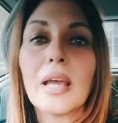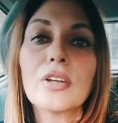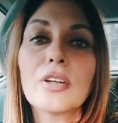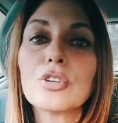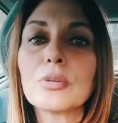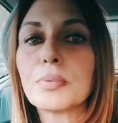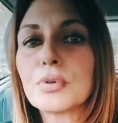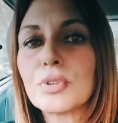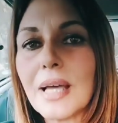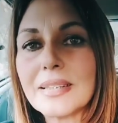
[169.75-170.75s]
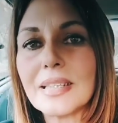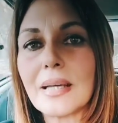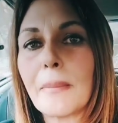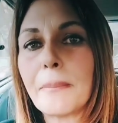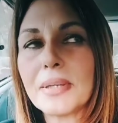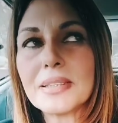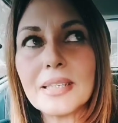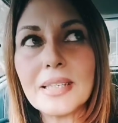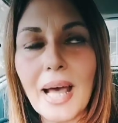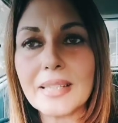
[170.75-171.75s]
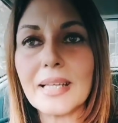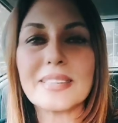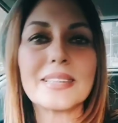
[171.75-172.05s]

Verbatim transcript: e non buttate campate in aria,